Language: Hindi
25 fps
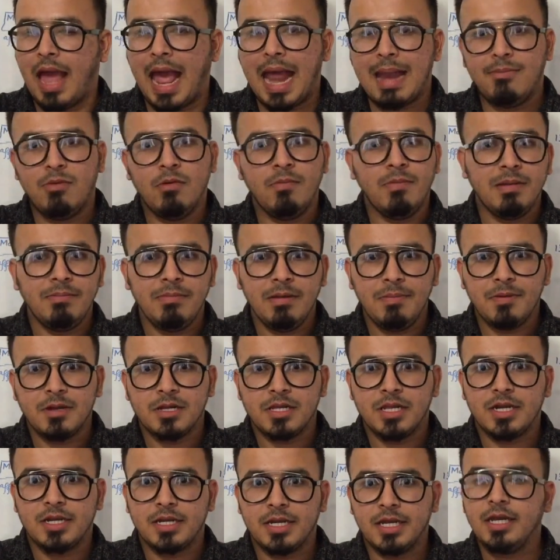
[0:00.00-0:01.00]
एल्ब्यूमिन भी
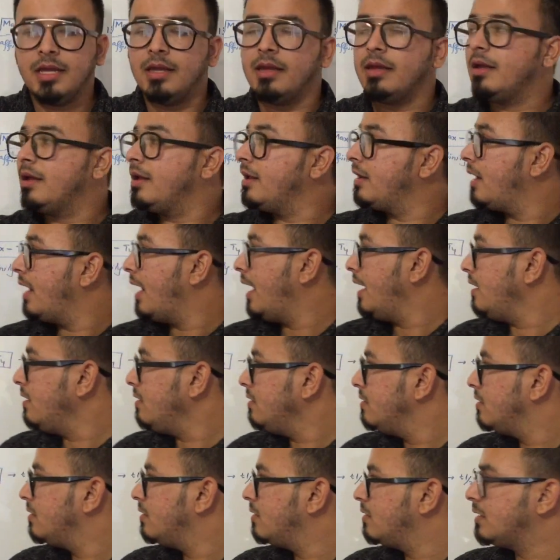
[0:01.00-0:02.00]
प्रेजेंट है
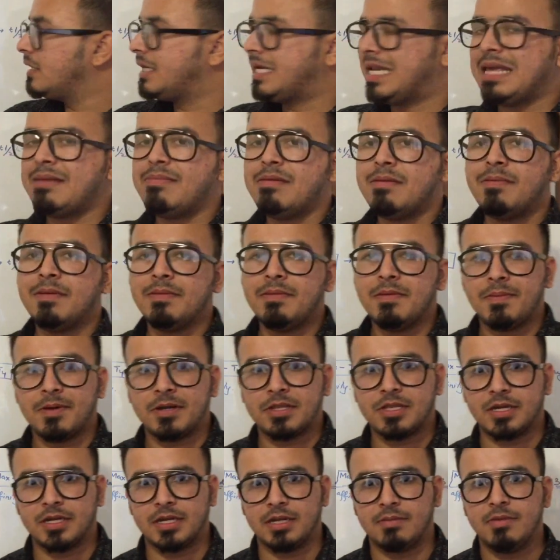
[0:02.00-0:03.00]
एंड टीबीपी भी
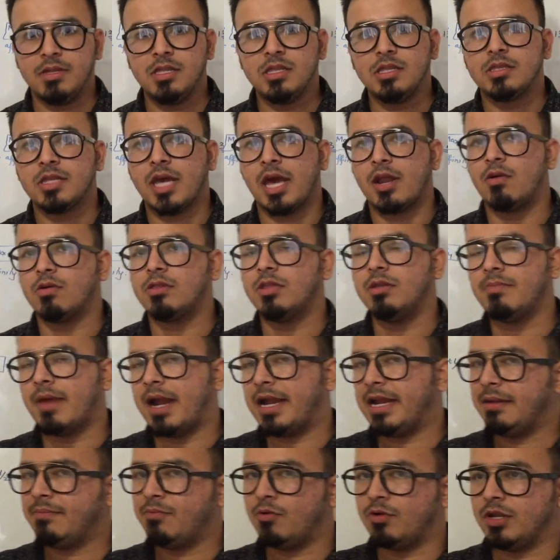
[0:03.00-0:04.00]
प्रेजेंट है मींस थायरोक्सिन
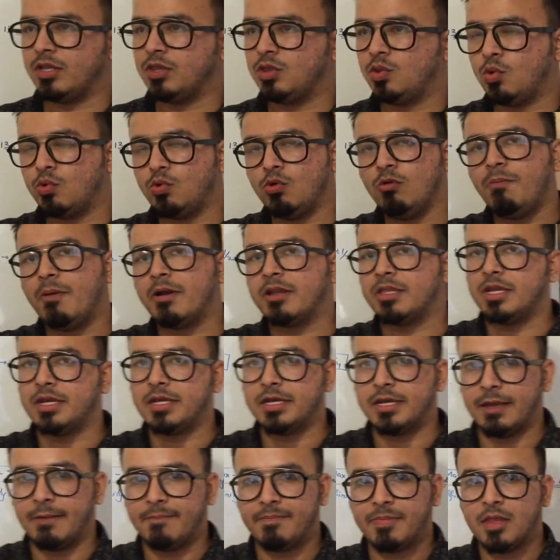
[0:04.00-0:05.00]
बाइंडिंग प्रोटीन दोनों
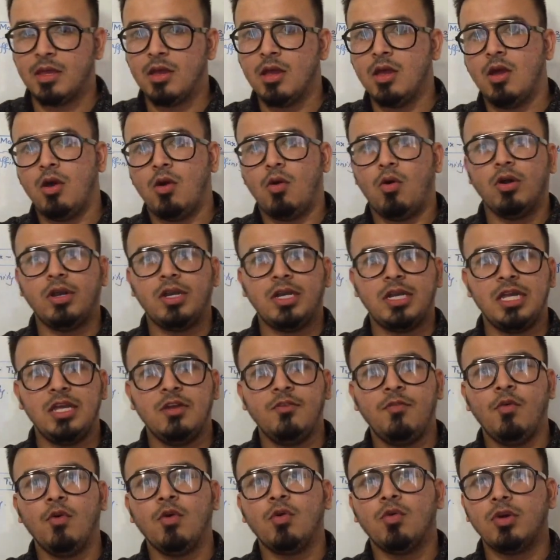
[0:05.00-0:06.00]
प्रेजेंट है और
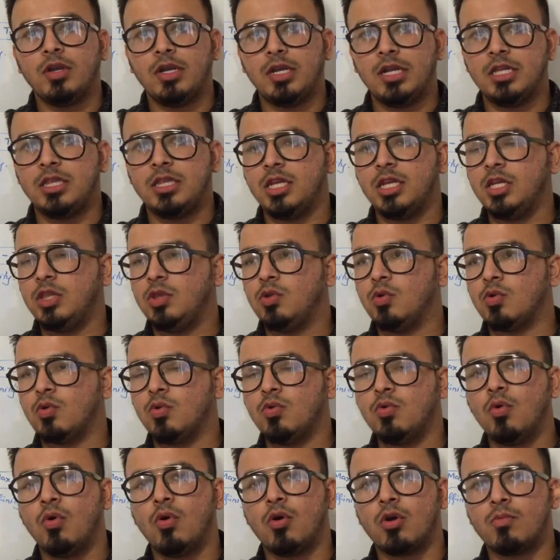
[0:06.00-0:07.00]
टी फोर और थ्री
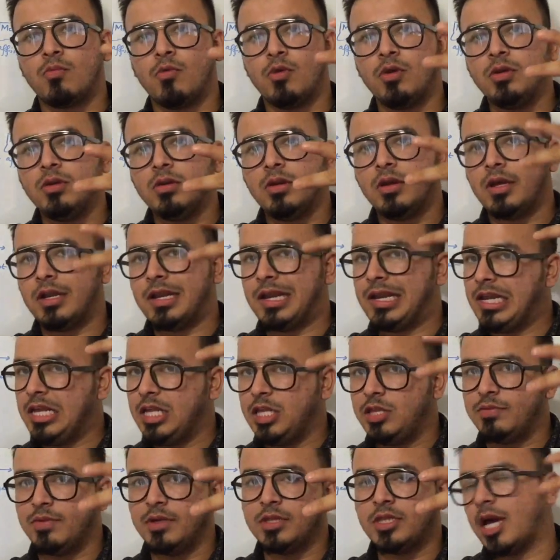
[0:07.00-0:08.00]
दोनों हार्मोन
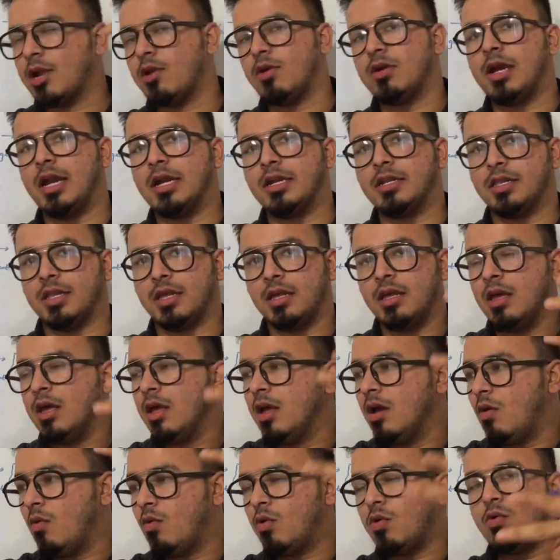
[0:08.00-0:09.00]
रिलीज हुए थायरॉयड ग्लैंड से
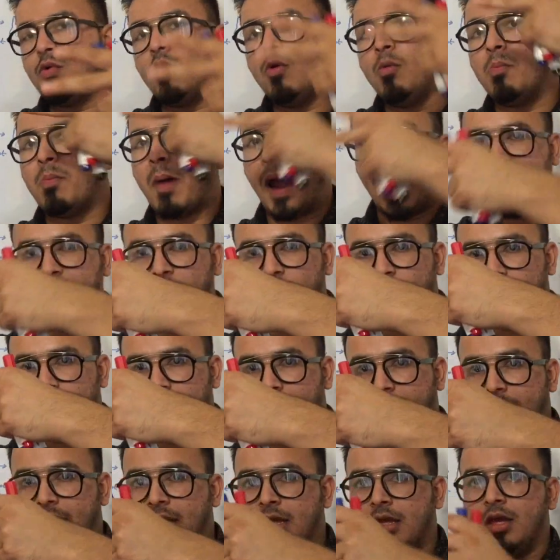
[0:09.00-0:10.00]
उनको बाइंड
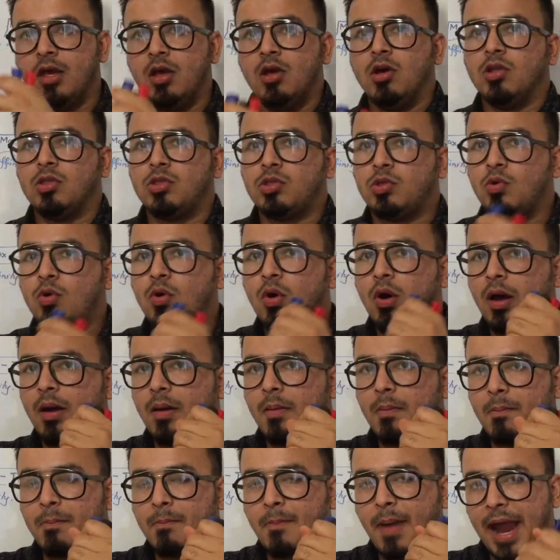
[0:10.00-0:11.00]
होना है तो
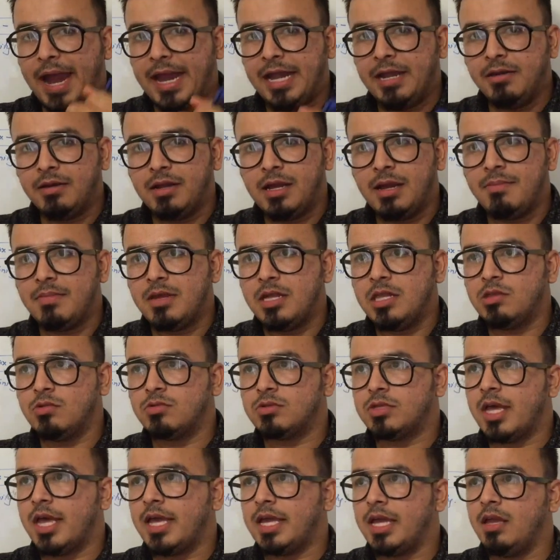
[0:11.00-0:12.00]
बाइंड का मींस
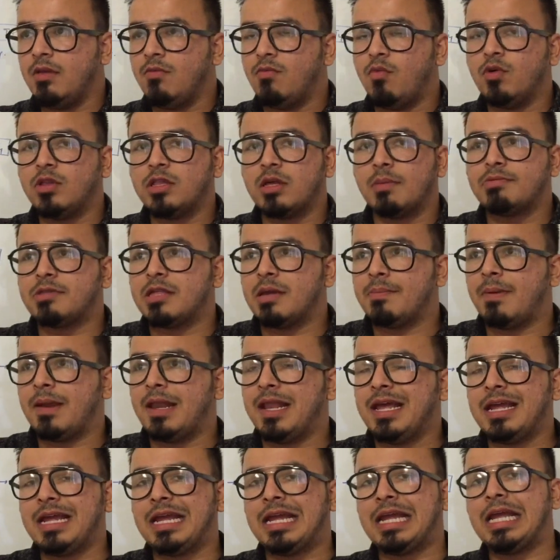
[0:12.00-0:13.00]
होता है कि वो सबसे
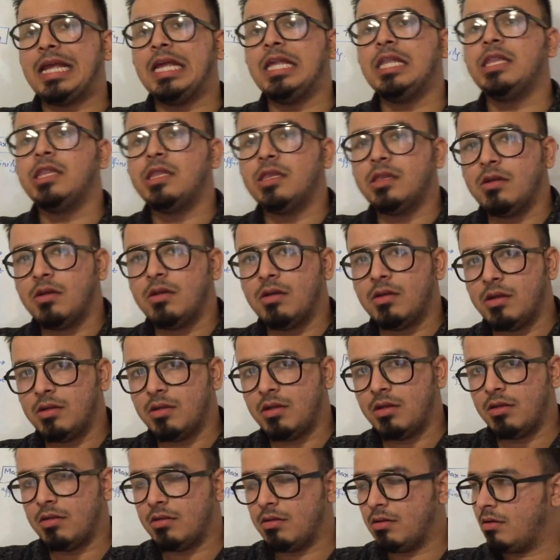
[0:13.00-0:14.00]
पहले किस
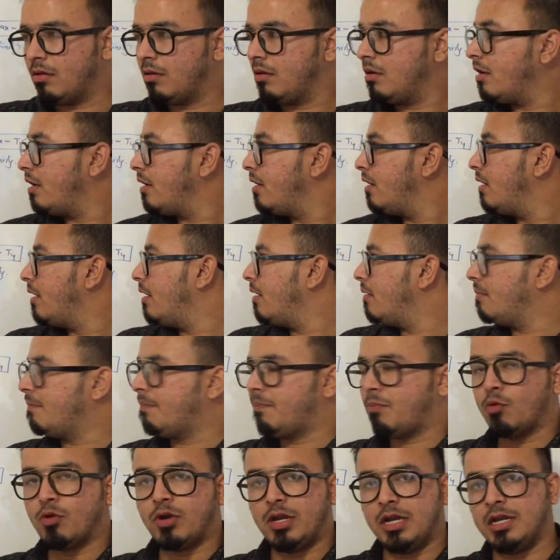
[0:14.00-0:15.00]

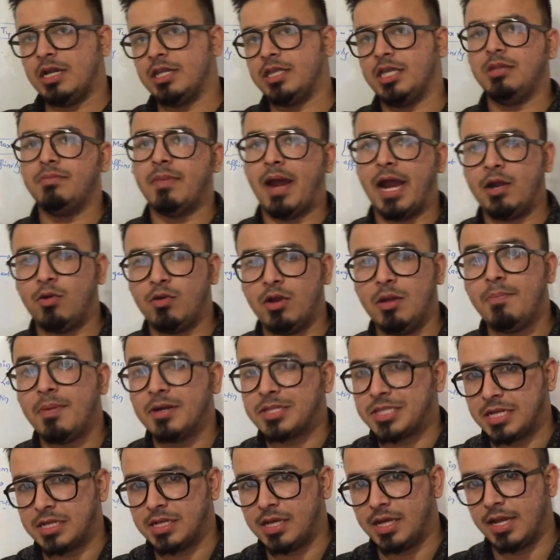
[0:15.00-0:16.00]
प्रोटीन के साथ बाइंड होना
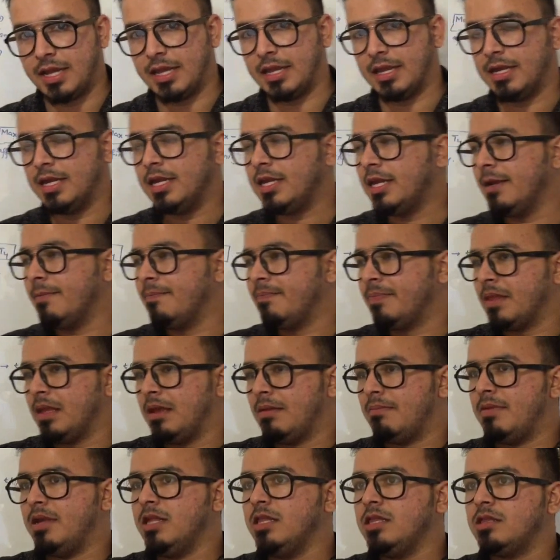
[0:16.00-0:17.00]
पसंद करेंगे ठीक है
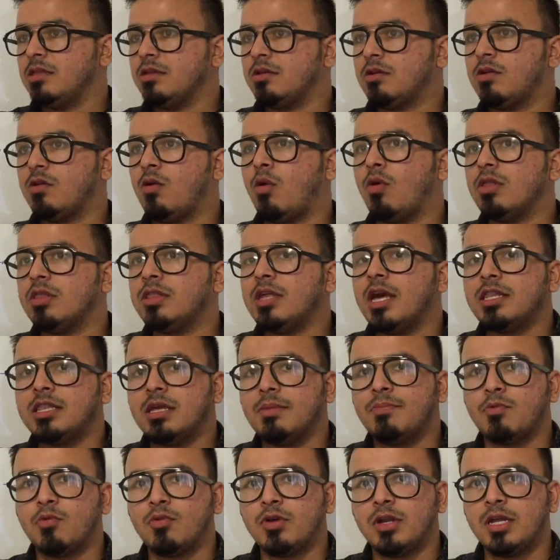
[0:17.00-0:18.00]
मींस कौन सा
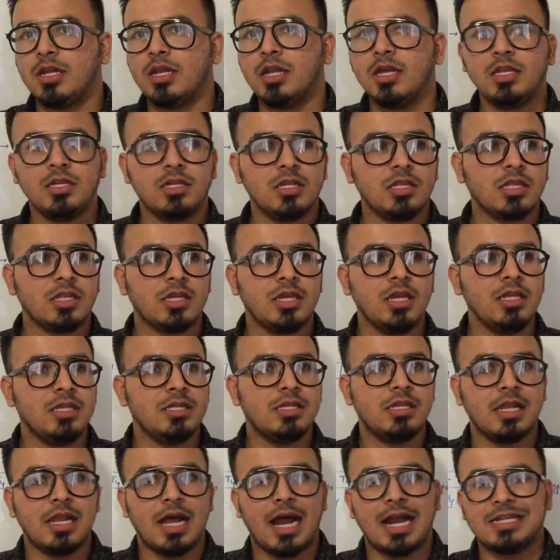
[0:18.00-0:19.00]
ऐसा प्रोटीन है जिसकी
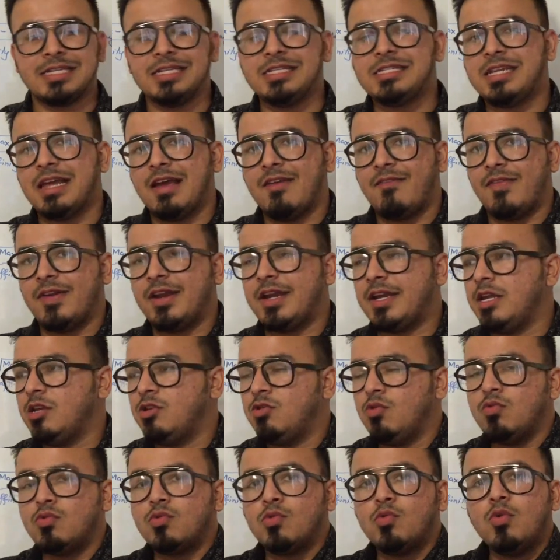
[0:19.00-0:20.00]
लार्जेस्ट एफिनिटी
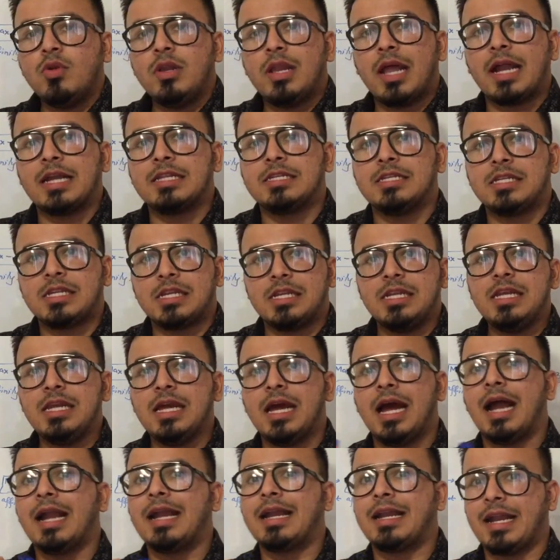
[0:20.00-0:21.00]
जो उनको लार्जेस्टली
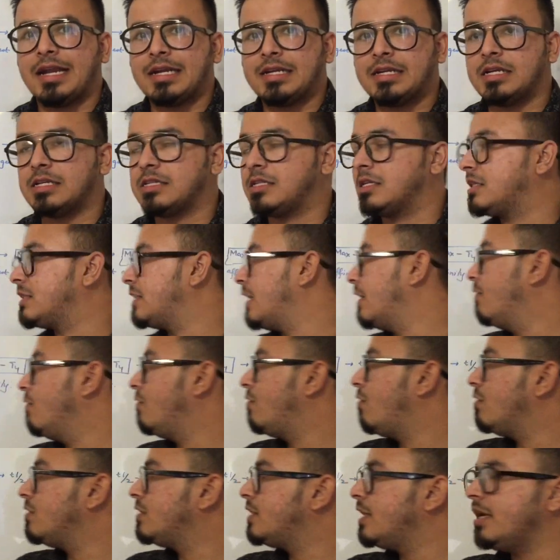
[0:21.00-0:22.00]
अट्रैक्ट कर सकता है
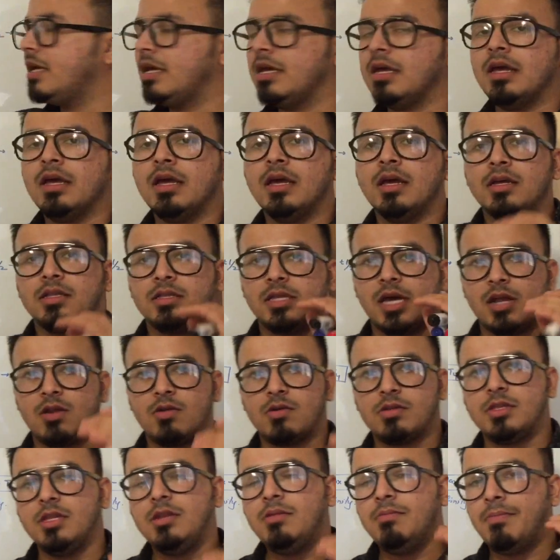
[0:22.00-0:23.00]
वो कौन सा है
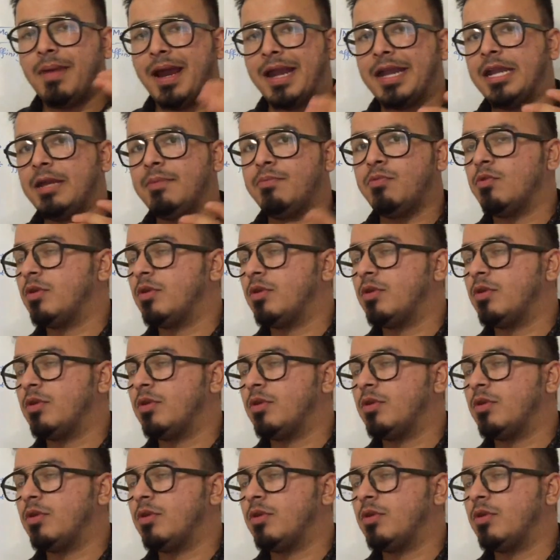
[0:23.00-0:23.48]
थायरोक्सिन बाइंडिंग